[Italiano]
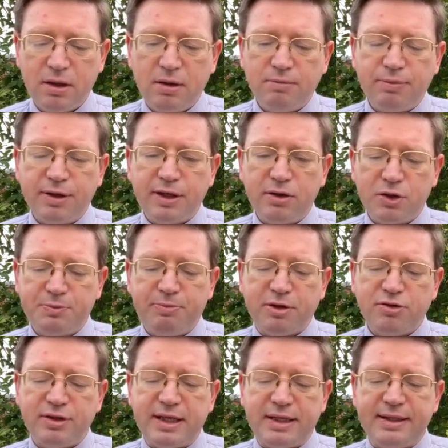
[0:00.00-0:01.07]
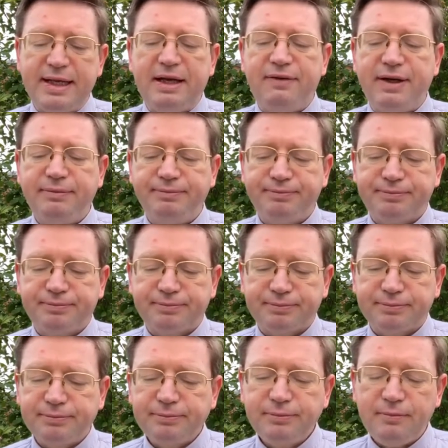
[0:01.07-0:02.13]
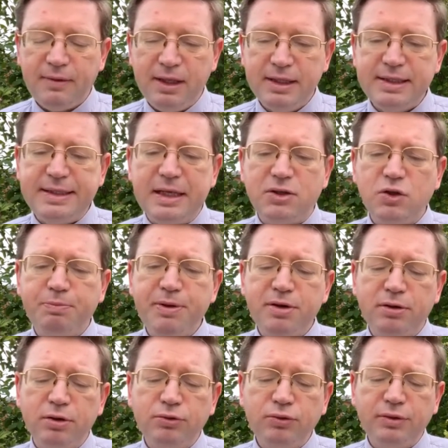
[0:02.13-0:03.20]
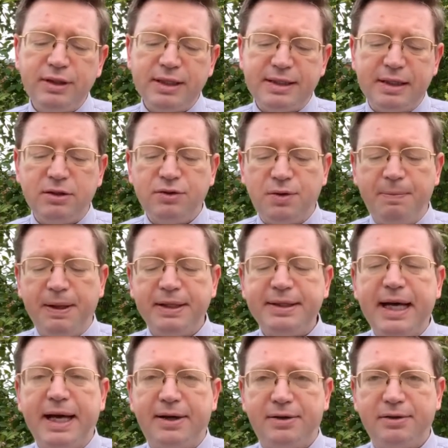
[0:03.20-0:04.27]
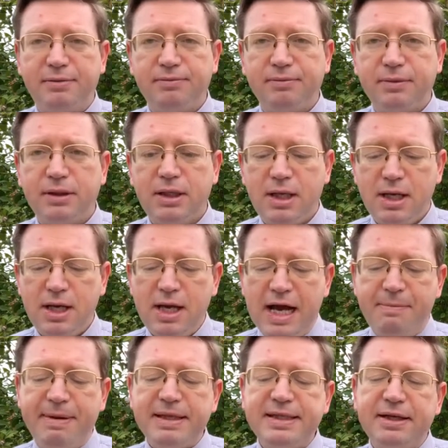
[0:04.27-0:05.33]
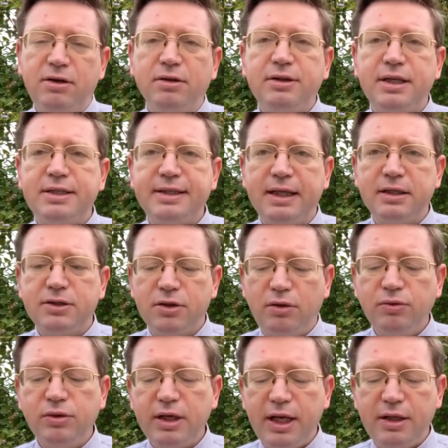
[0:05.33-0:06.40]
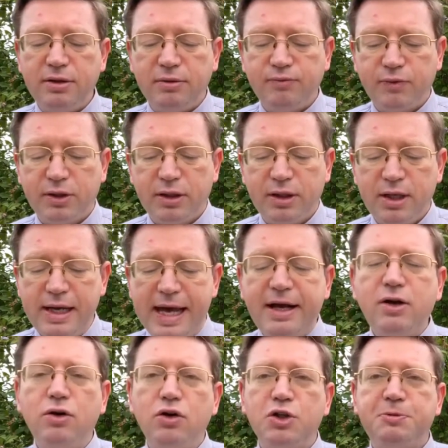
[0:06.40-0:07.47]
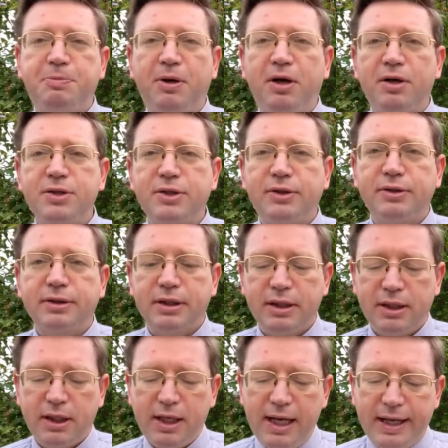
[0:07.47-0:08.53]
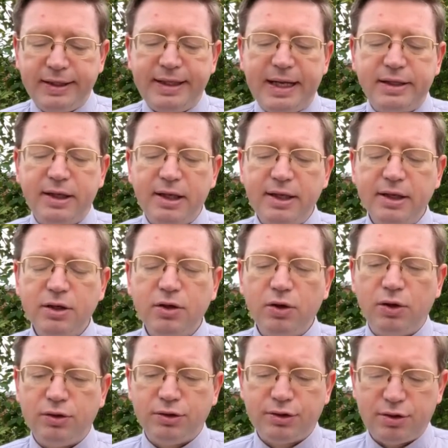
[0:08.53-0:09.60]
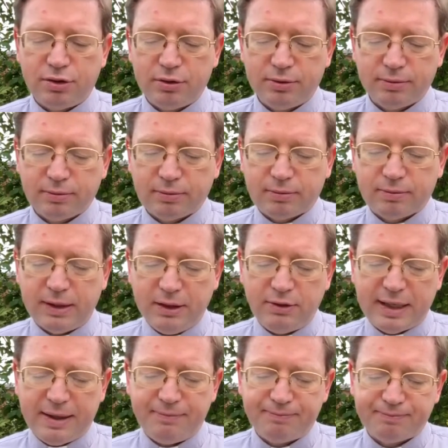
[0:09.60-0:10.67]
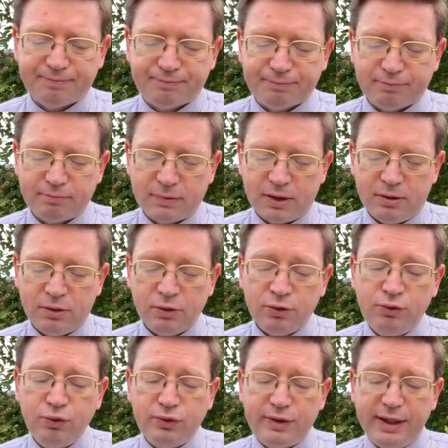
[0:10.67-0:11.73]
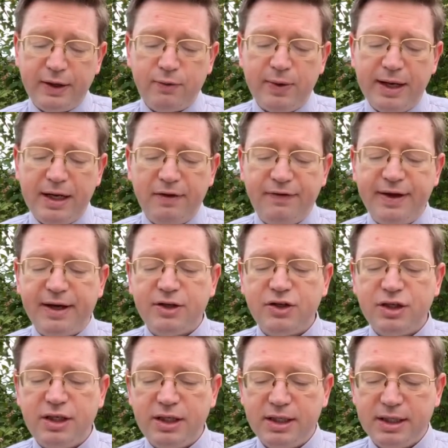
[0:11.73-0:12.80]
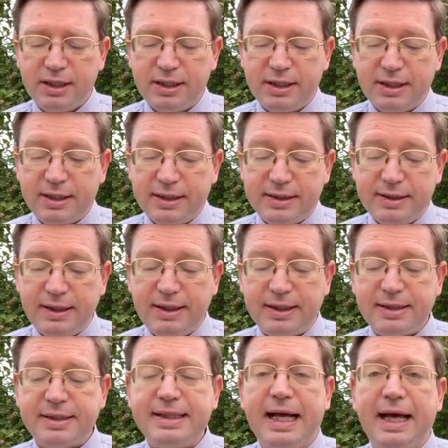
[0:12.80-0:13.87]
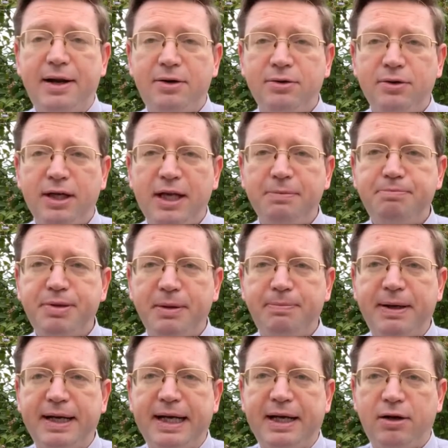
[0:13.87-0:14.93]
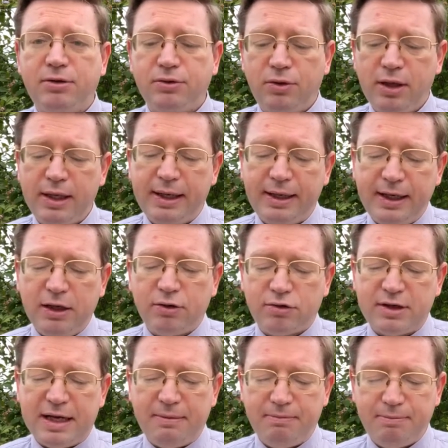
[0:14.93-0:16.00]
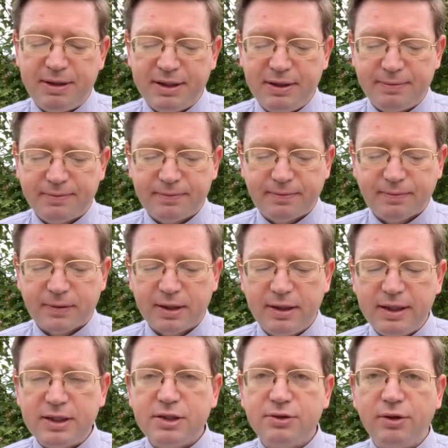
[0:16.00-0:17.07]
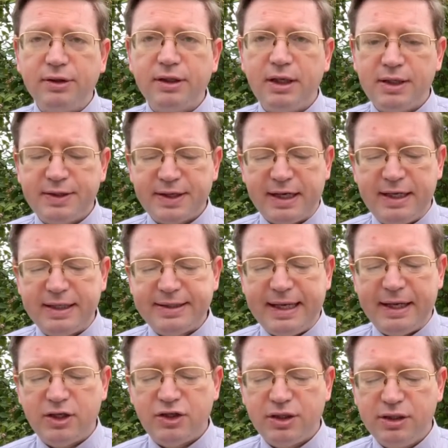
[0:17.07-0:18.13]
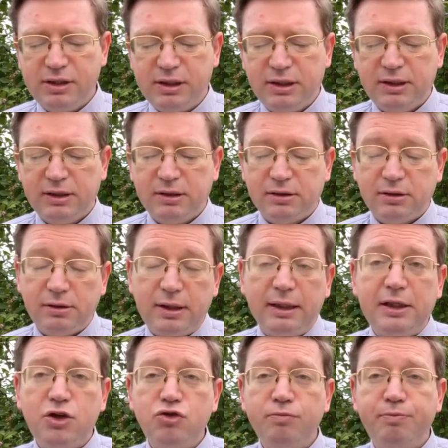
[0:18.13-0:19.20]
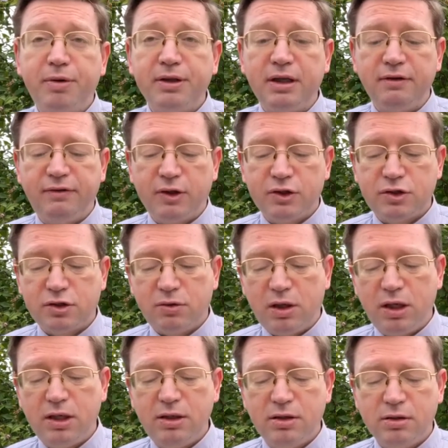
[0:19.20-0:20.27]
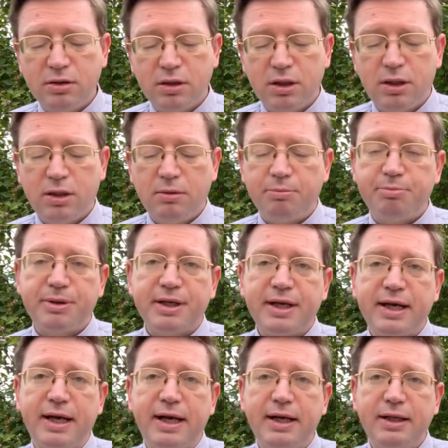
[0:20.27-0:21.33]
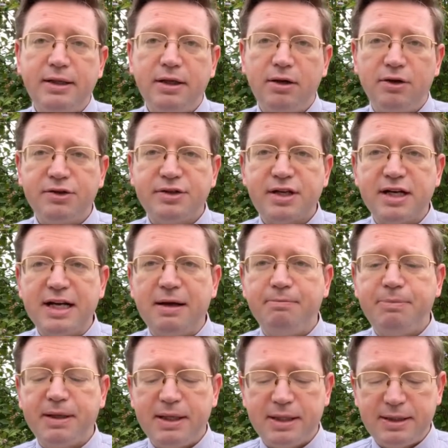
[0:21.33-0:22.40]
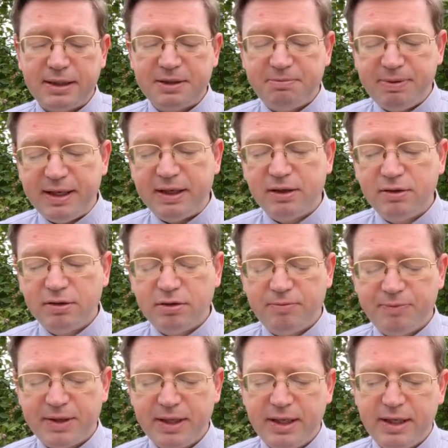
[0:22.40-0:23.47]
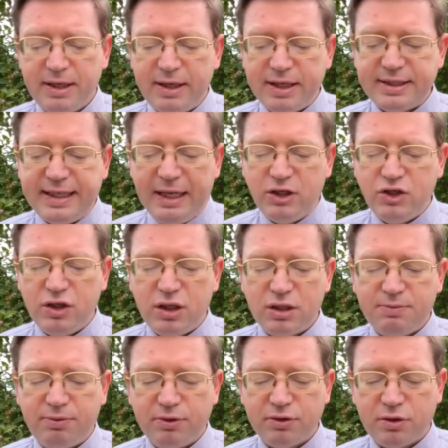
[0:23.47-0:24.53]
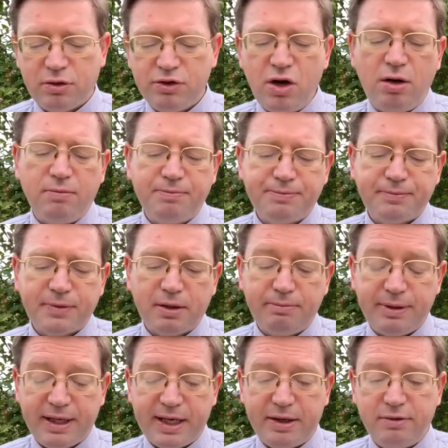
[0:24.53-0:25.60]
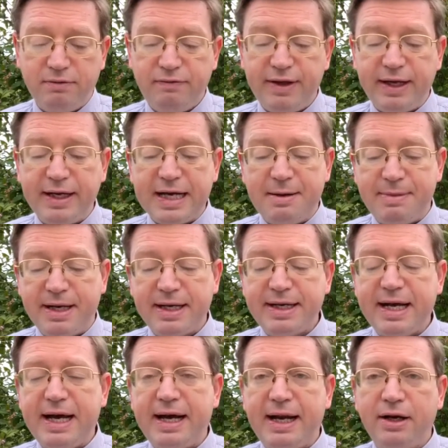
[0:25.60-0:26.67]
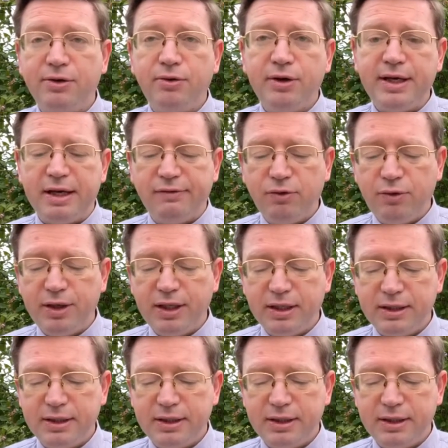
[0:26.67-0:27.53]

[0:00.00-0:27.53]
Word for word: Poiché lo sposo tardava, si assopirono tutte e si addormentarono. A mezzanotte si alzò un grido. Ecco lo sposo, andategli incontro. Allora tutte quelle vergini si destarono e prepararono le loro lampade. Le stolte dissero alle sagge, dateci un po' del vostro olio, perché le nostre lampade si spengono. Le sagge risposero, no, perché non venga a mancare a noi e a voi.